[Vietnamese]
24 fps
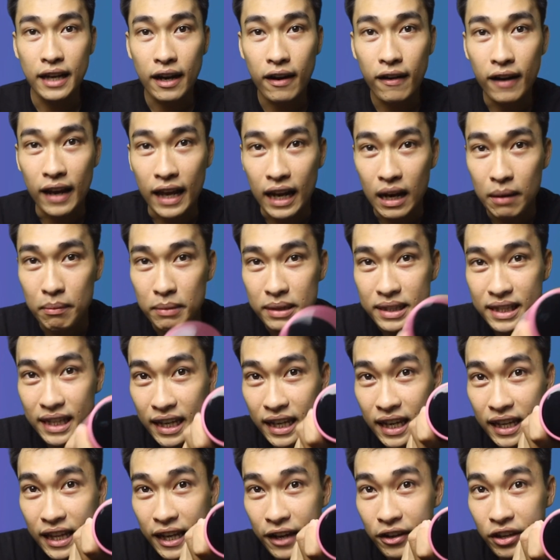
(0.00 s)
chắc có lẽ là mình sẽ
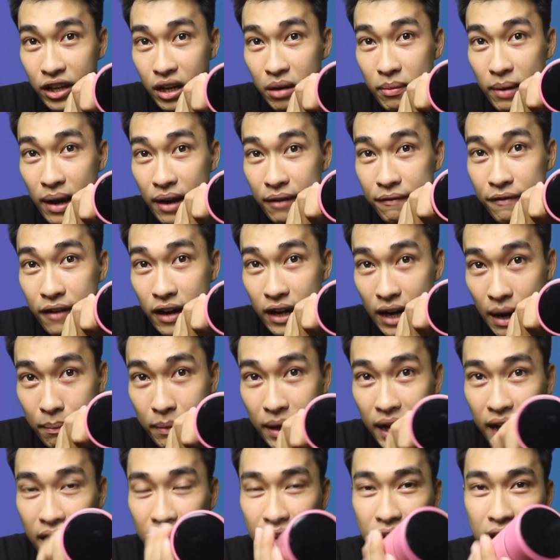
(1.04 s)
giới thiệu cho các bạn phần nắp
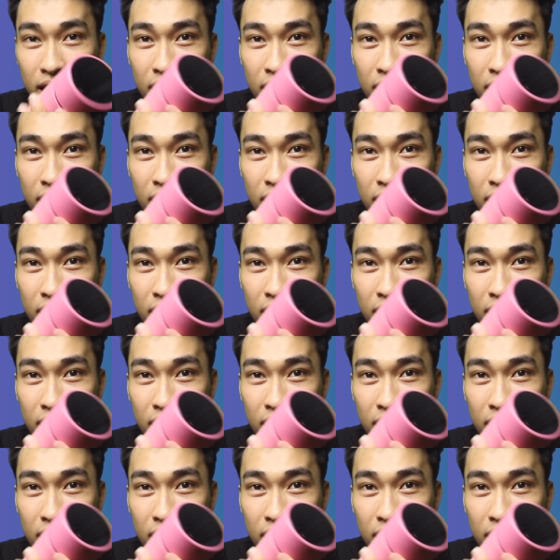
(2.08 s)
này.